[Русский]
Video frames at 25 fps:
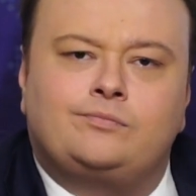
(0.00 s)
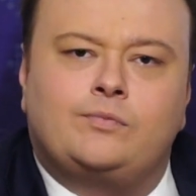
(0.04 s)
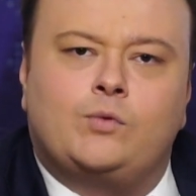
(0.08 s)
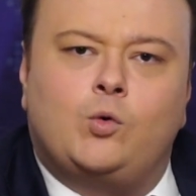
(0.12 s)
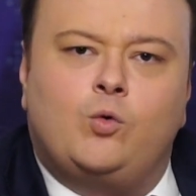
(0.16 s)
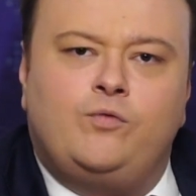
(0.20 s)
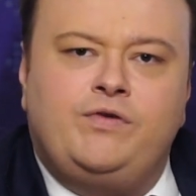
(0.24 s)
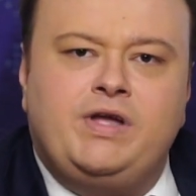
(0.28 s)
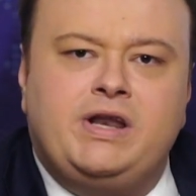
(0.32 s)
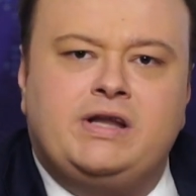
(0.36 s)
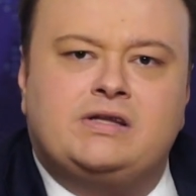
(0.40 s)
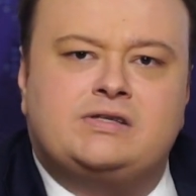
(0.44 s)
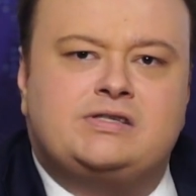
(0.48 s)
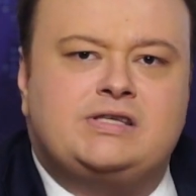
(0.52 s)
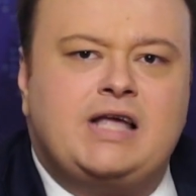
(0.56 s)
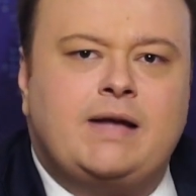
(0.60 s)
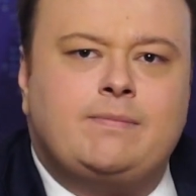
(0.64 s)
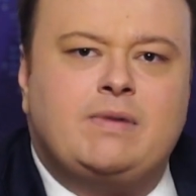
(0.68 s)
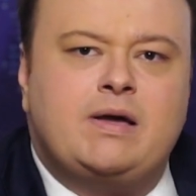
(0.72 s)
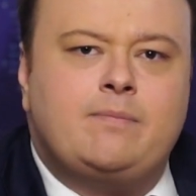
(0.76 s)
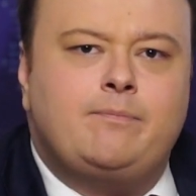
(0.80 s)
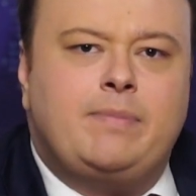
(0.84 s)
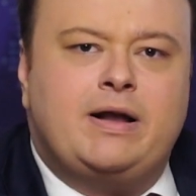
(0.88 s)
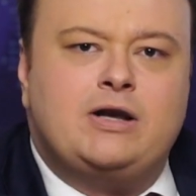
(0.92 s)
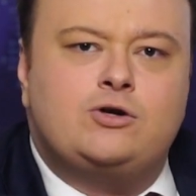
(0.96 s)
Уверен,
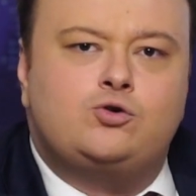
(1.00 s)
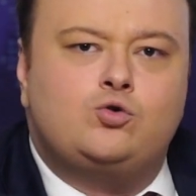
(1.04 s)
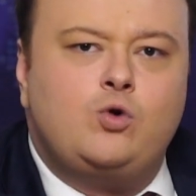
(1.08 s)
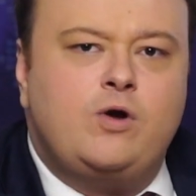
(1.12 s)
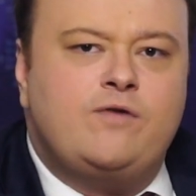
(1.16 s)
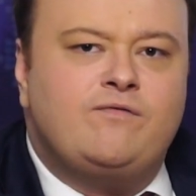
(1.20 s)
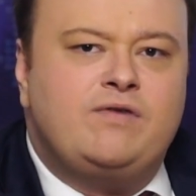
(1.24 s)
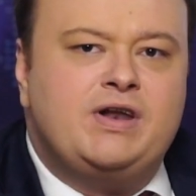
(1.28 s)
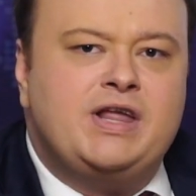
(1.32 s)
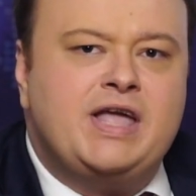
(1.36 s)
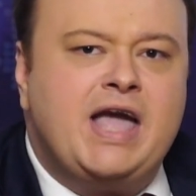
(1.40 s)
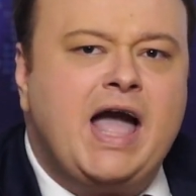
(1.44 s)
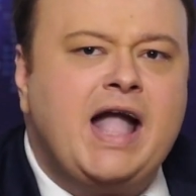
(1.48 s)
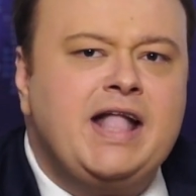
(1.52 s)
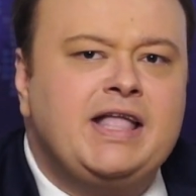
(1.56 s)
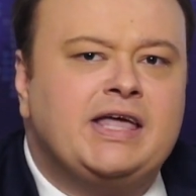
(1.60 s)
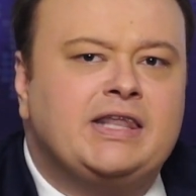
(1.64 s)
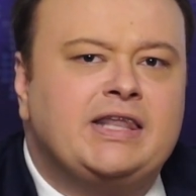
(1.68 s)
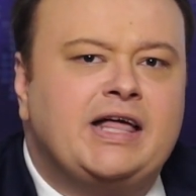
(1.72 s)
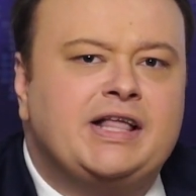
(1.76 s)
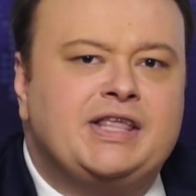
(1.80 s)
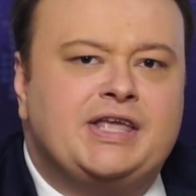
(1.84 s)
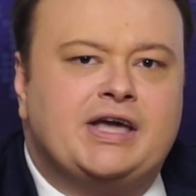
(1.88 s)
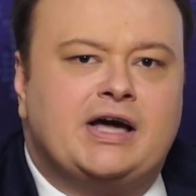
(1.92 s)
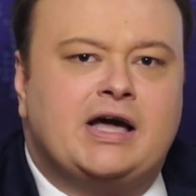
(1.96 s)
самое большое влияние
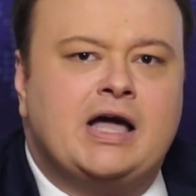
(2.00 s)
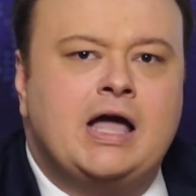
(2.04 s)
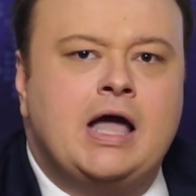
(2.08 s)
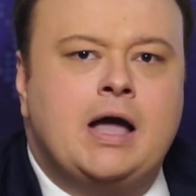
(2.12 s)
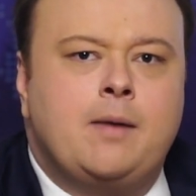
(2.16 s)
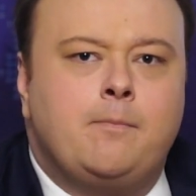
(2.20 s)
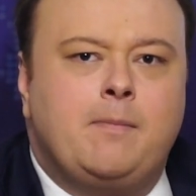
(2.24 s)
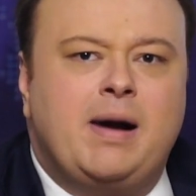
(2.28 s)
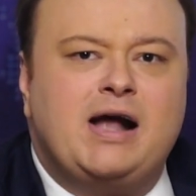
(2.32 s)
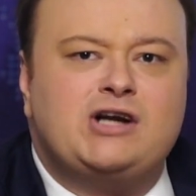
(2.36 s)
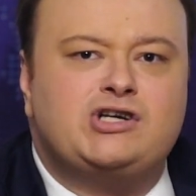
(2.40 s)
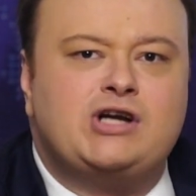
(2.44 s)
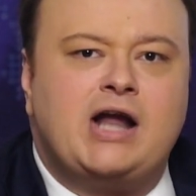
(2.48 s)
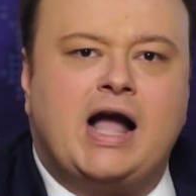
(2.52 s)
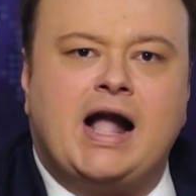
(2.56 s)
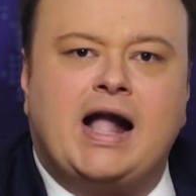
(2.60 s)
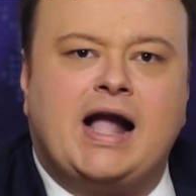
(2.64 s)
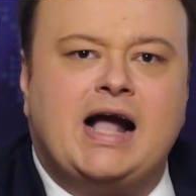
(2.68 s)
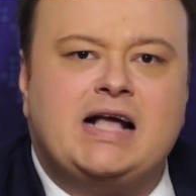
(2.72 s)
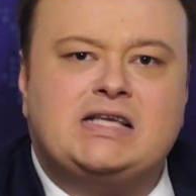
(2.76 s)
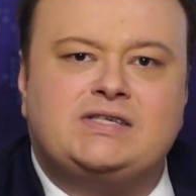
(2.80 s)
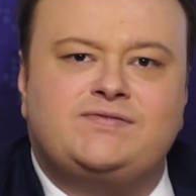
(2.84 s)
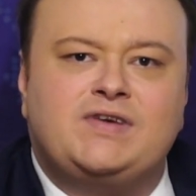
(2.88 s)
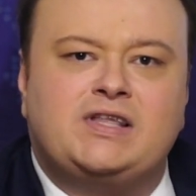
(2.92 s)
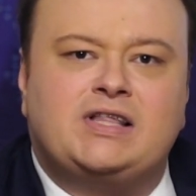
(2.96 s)
на них Маша
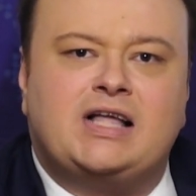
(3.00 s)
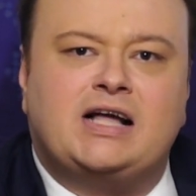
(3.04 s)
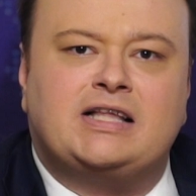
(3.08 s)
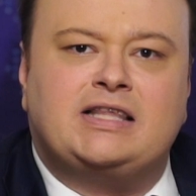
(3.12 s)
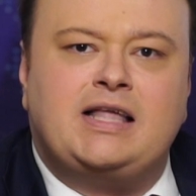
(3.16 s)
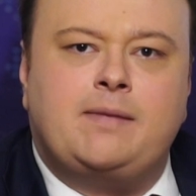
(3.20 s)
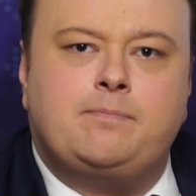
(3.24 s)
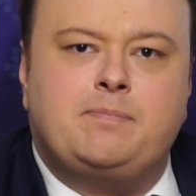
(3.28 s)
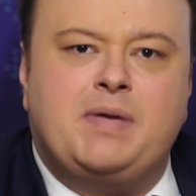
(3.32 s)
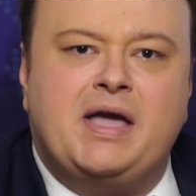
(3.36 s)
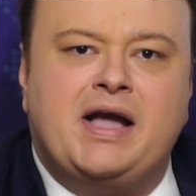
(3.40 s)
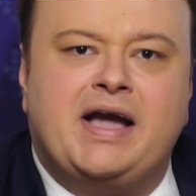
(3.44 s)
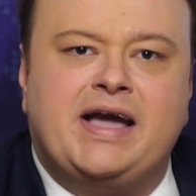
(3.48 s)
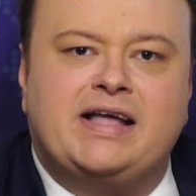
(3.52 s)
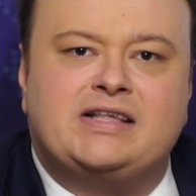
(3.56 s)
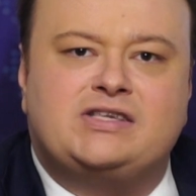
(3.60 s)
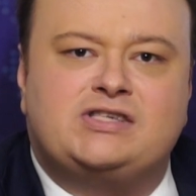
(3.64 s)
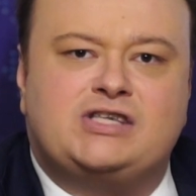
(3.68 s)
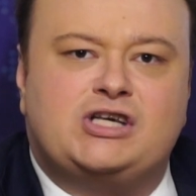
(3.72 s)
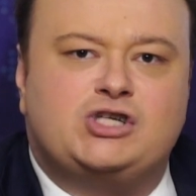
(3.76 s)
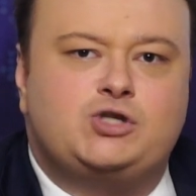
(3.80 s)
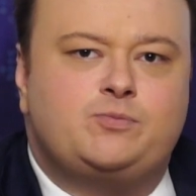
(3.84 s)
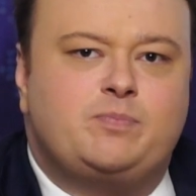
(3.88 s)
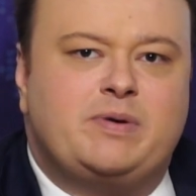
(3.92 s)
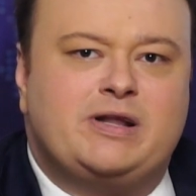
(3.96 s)
оказывает, когда бегает
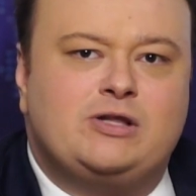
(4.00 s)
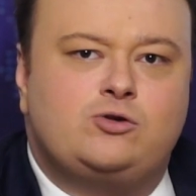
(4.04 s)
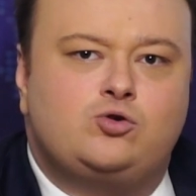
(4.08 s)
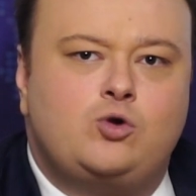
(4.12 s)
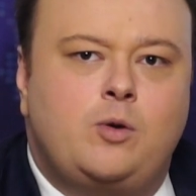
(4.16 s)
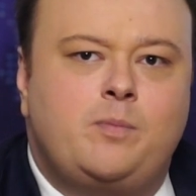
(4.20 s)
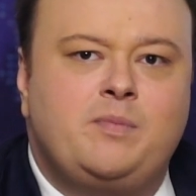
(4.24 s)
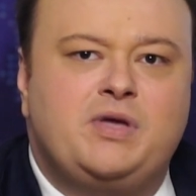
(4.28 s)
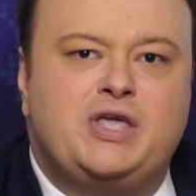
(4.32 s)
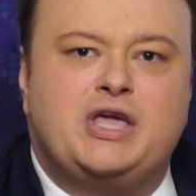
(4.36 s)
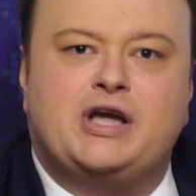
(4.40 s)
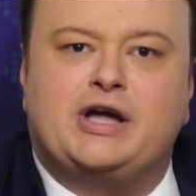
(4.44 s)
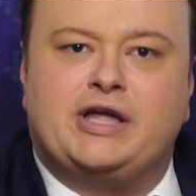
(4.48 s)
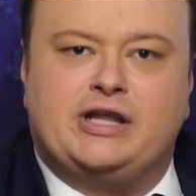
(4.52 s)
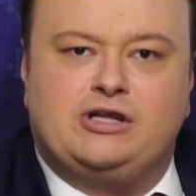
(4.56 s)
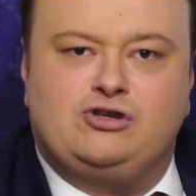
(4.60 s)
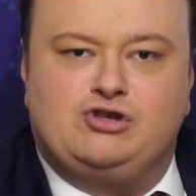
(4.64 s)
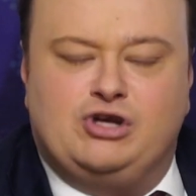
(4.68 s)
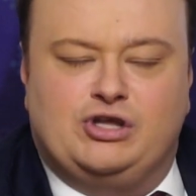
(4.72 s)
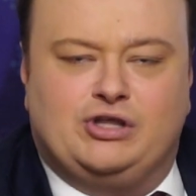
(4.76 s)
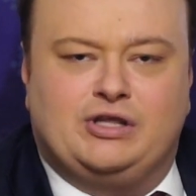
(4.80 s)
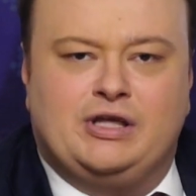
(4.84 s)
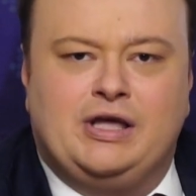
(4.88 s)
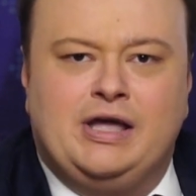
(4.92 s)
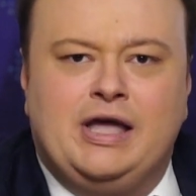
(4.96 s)
со шприцом и
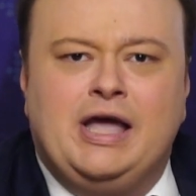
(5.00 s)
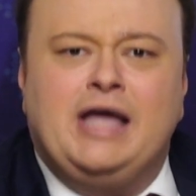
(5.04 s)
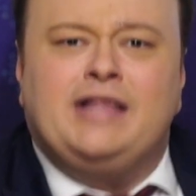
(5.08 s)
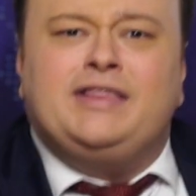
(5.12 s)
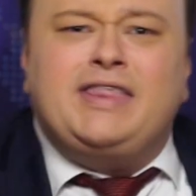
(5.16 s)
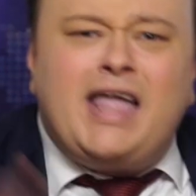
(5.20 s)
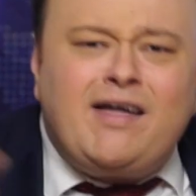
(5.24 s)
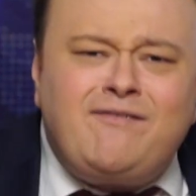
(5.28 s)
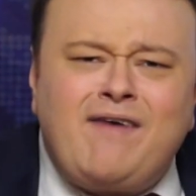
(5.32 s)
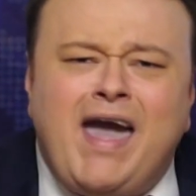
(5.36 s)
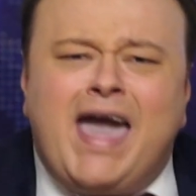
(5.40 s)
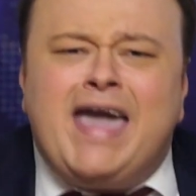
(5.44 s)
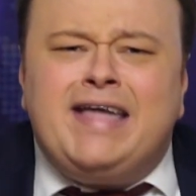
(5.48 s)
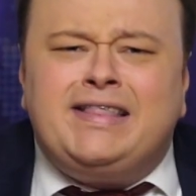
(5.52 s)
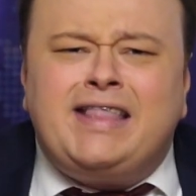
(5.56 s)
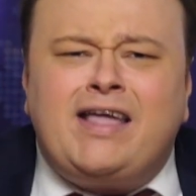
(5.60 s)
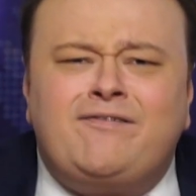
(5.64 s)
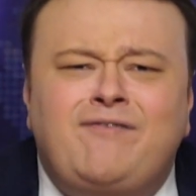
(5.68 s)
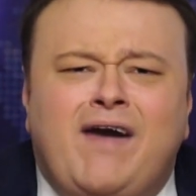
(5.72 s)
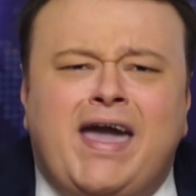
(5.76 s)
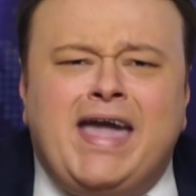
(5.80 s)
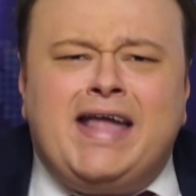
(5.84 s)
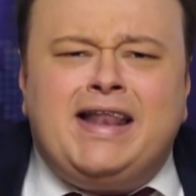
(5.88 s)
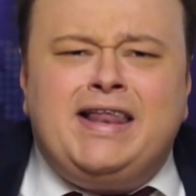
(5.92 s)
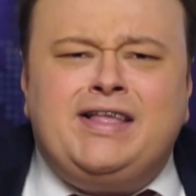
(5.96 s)
кричит «Давай,
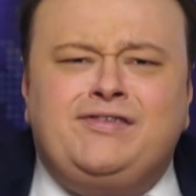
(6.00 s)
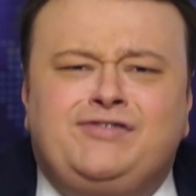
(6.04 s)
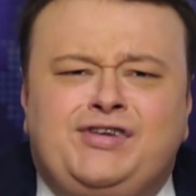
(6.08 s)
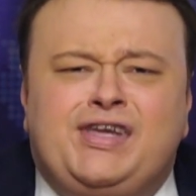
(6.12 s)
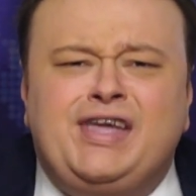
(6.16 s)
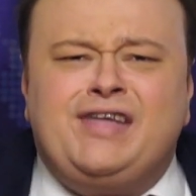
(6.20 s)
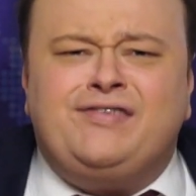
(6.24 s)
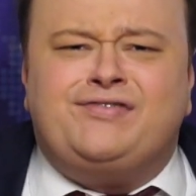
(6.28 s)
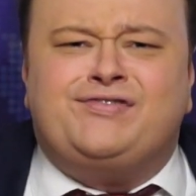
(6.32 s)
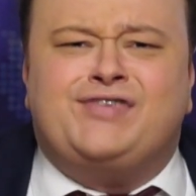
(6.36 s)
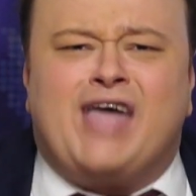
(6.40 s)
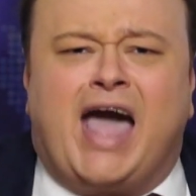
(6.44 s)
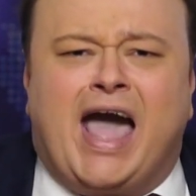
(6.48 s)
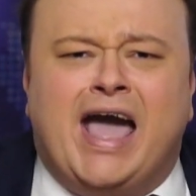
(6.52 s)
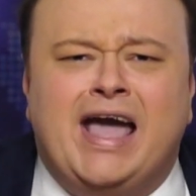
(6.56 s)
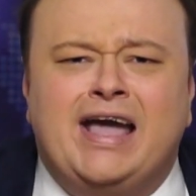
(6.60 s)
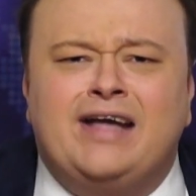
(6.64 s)
давай лечиться!»